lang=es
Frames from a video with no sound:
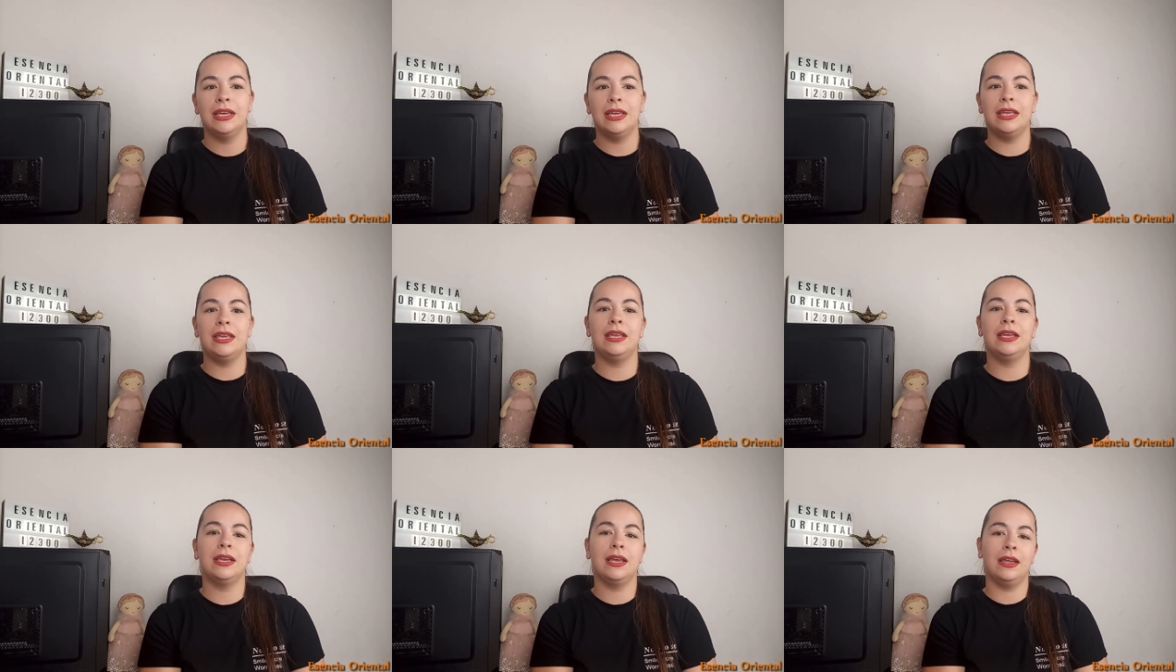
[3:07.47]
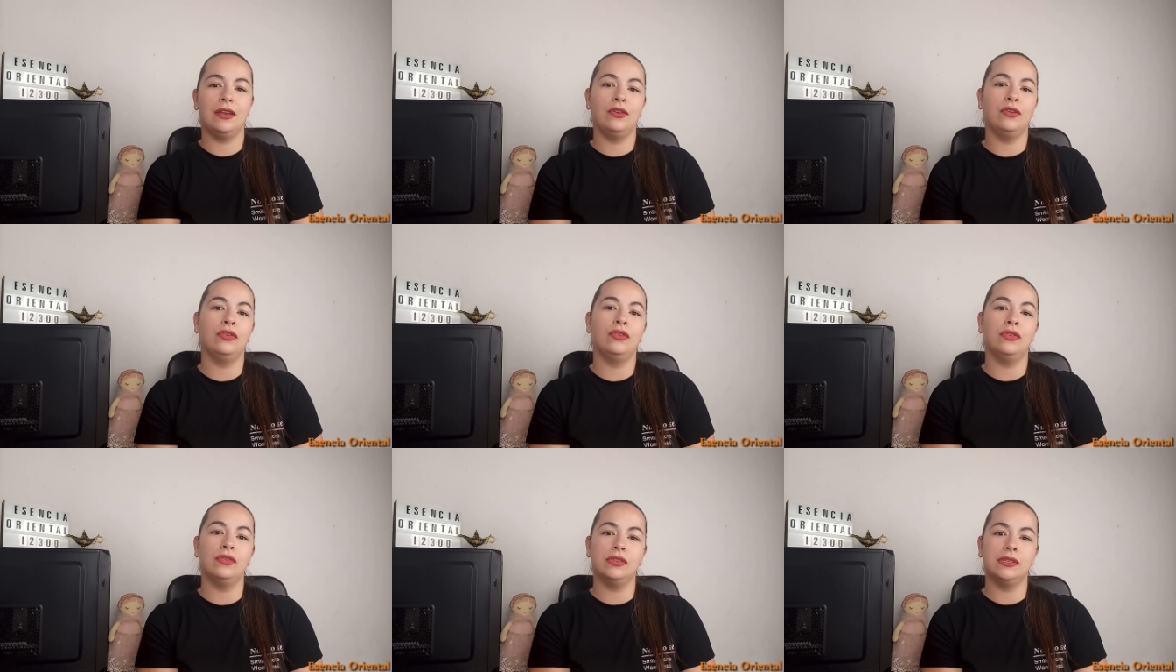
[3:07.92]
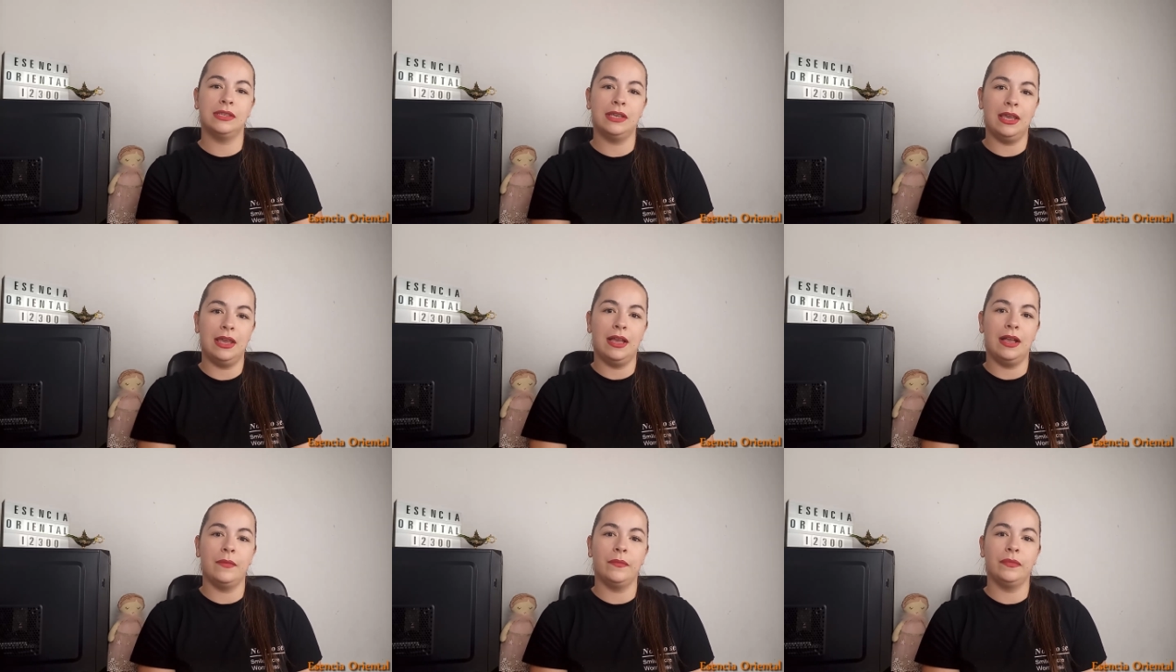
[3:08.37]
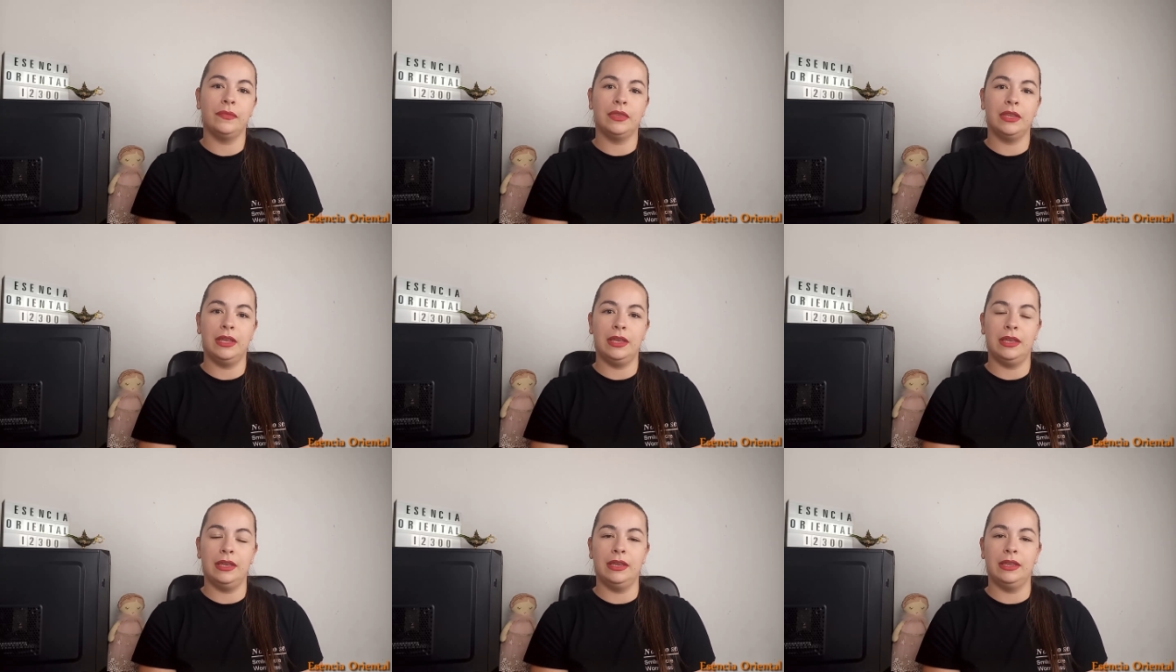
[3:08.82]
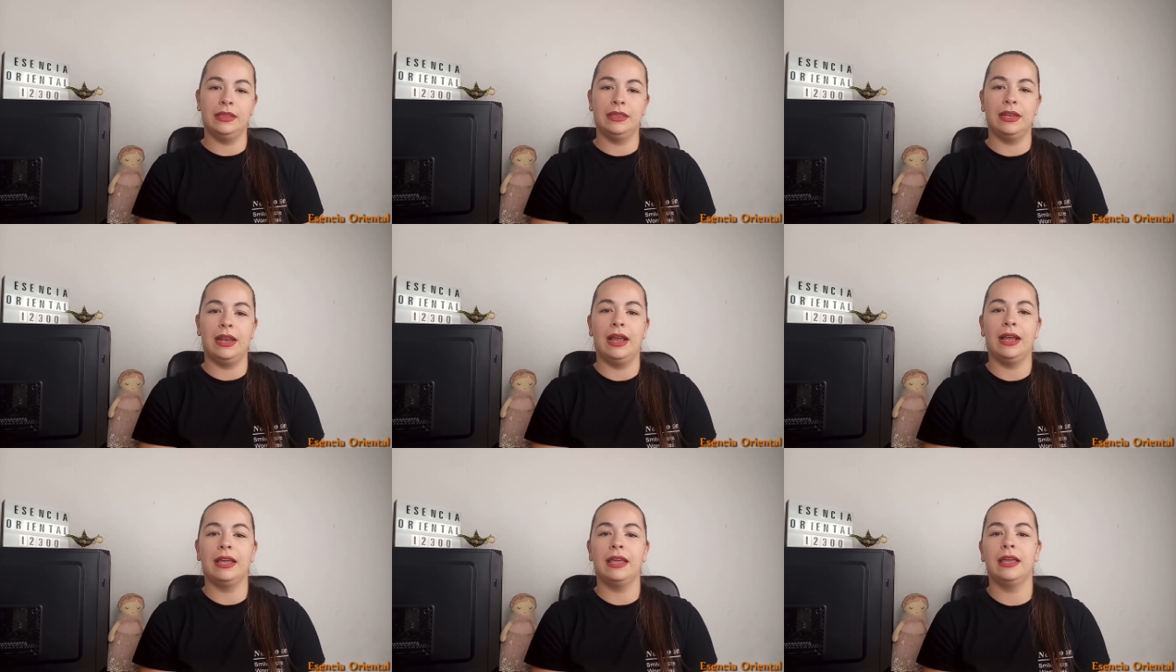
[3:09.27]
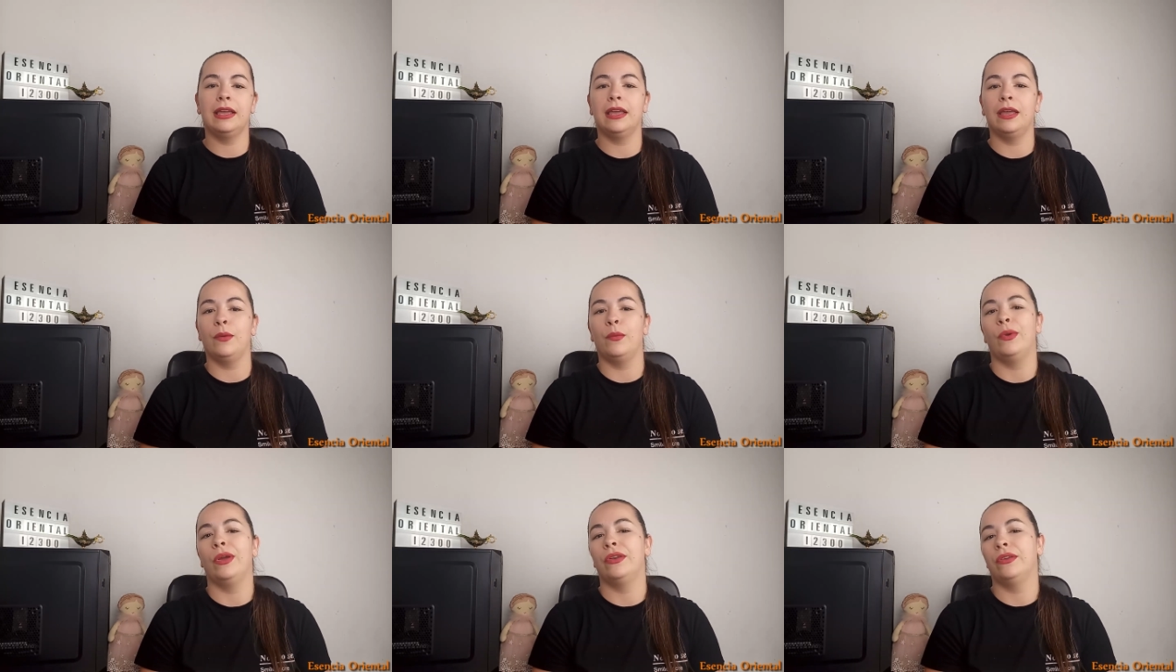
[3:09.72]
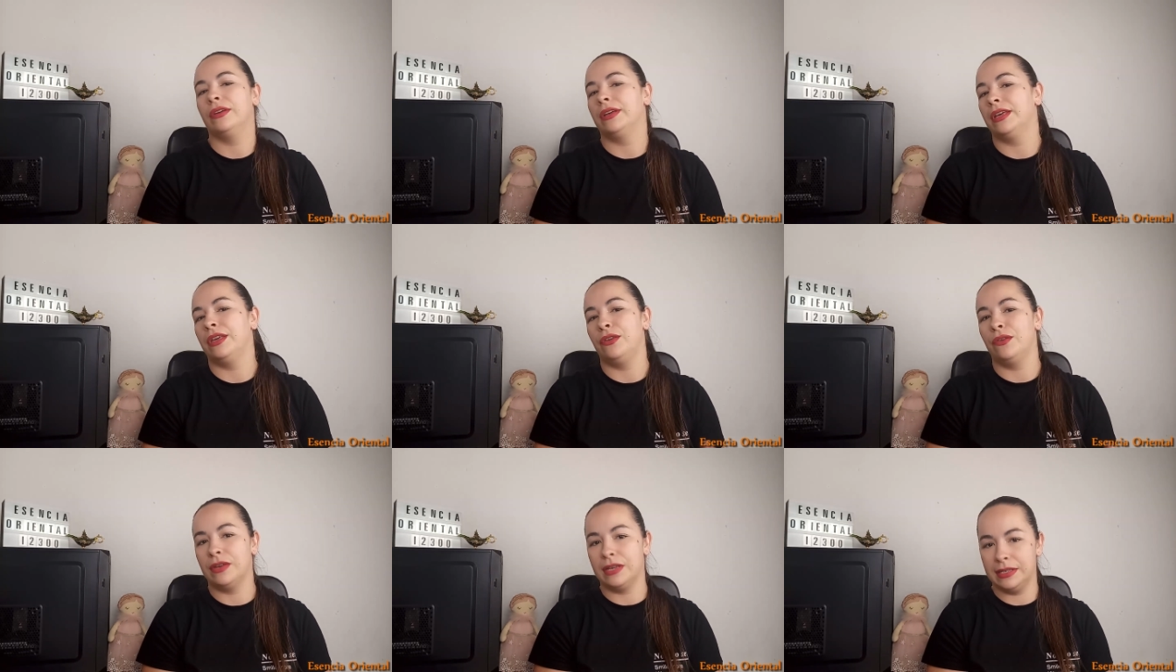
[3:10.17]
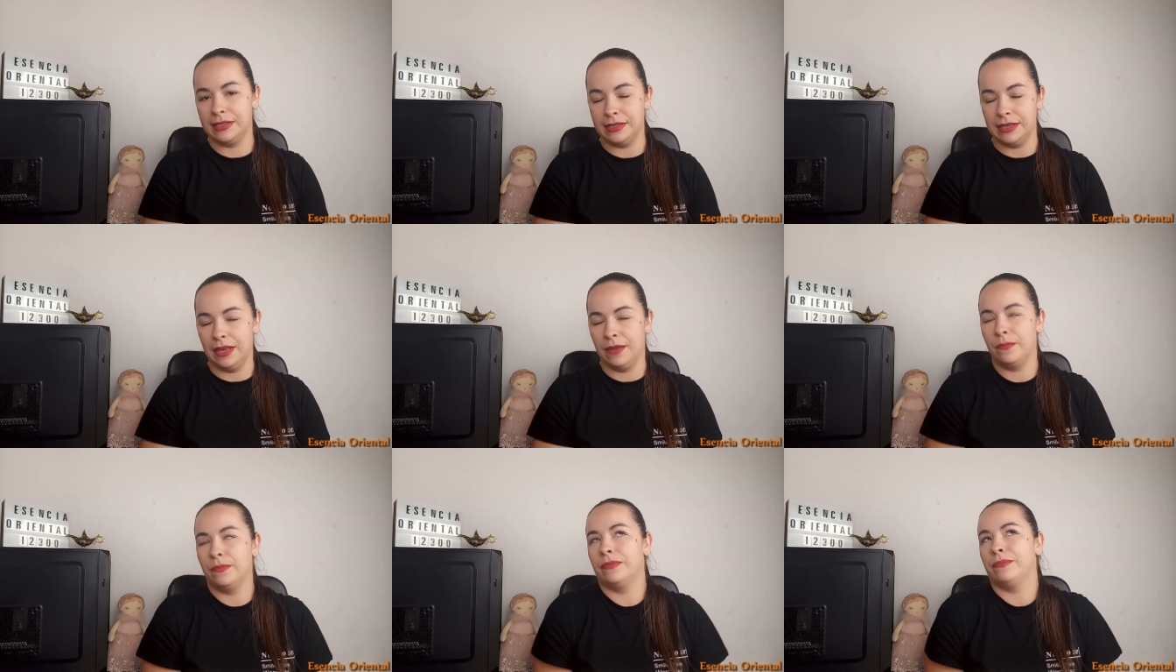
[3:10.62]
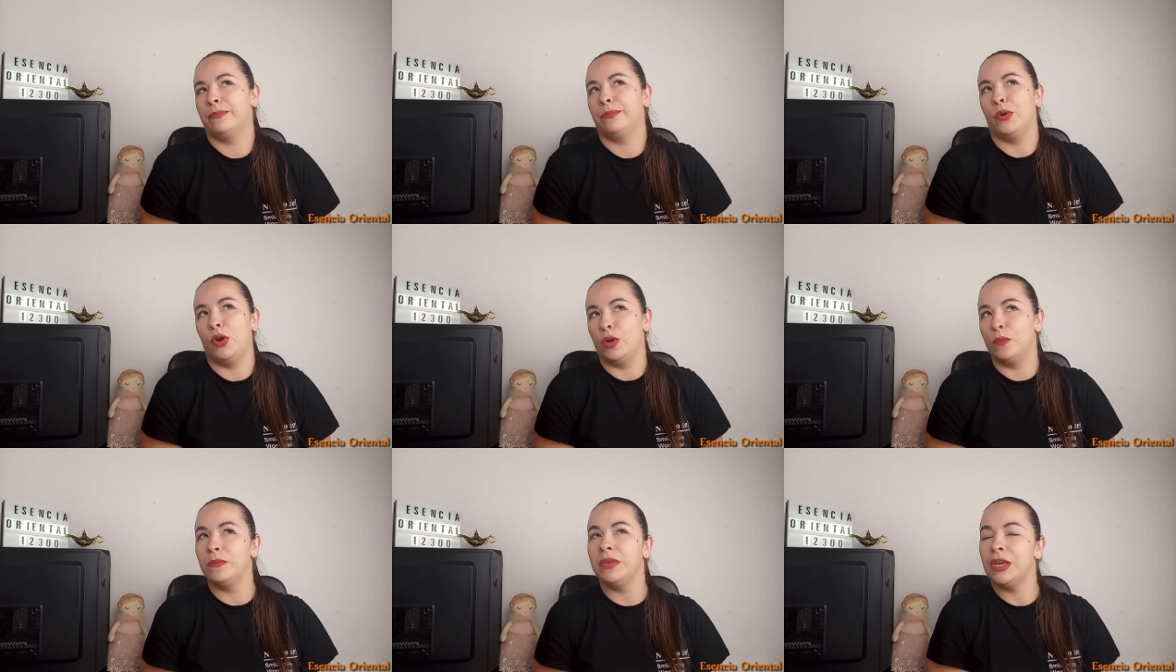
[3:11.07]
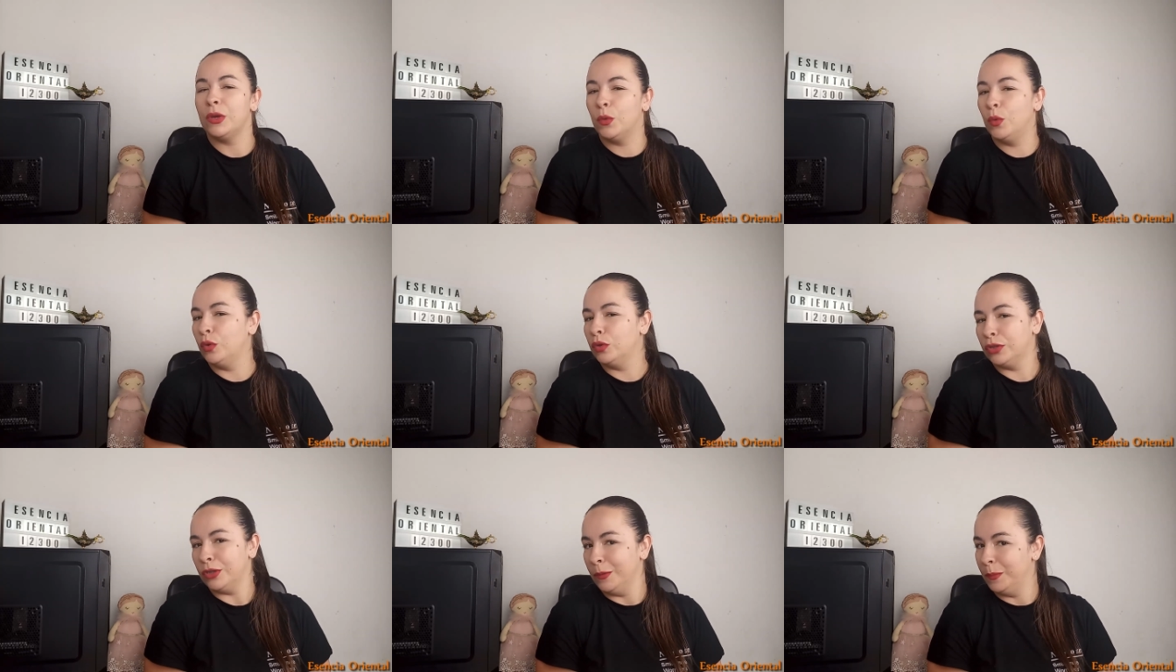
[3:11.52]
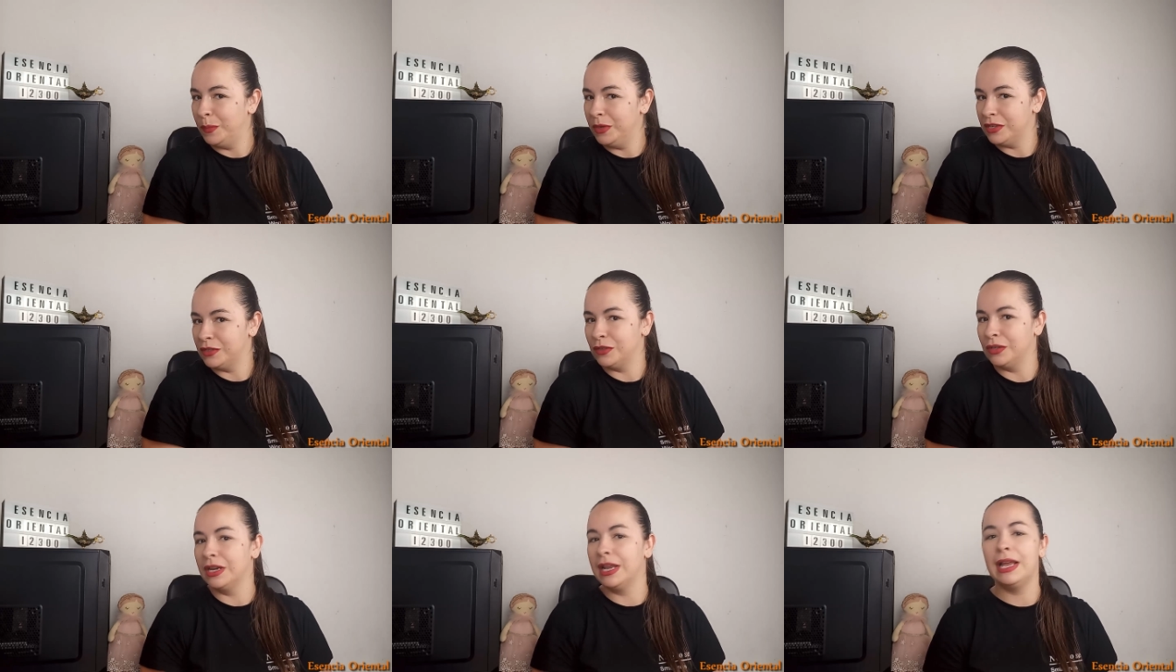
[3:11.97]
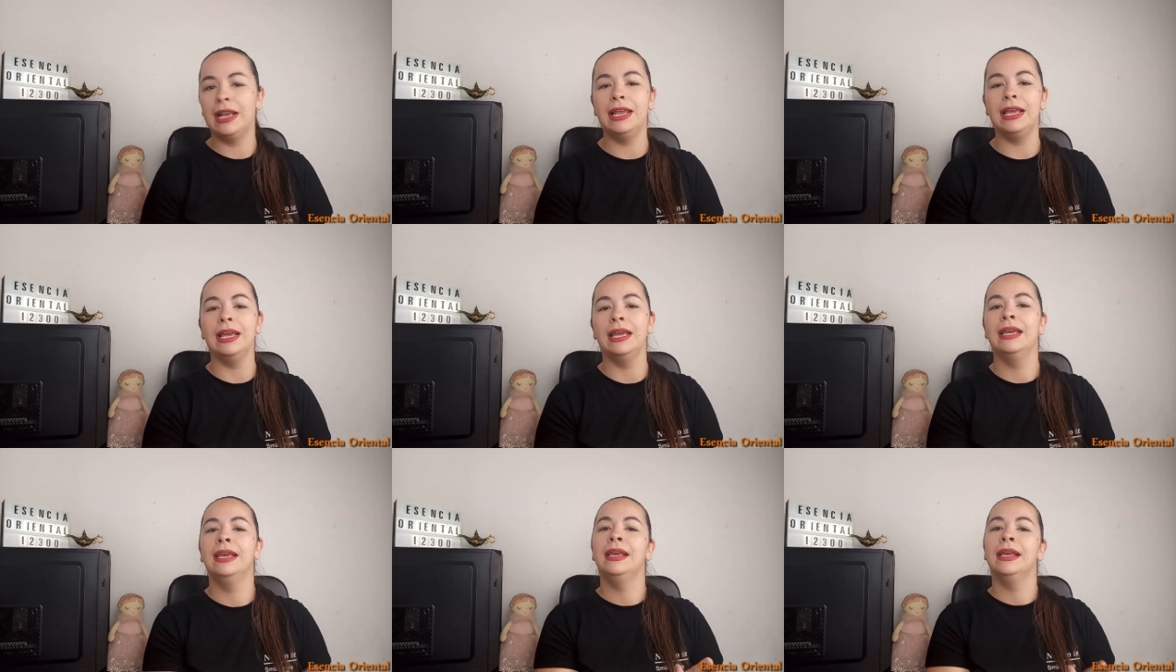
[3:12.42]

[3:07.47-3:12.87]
y que no sean eh, trajes que, bueno, que yo qué sé, por mis gustos personales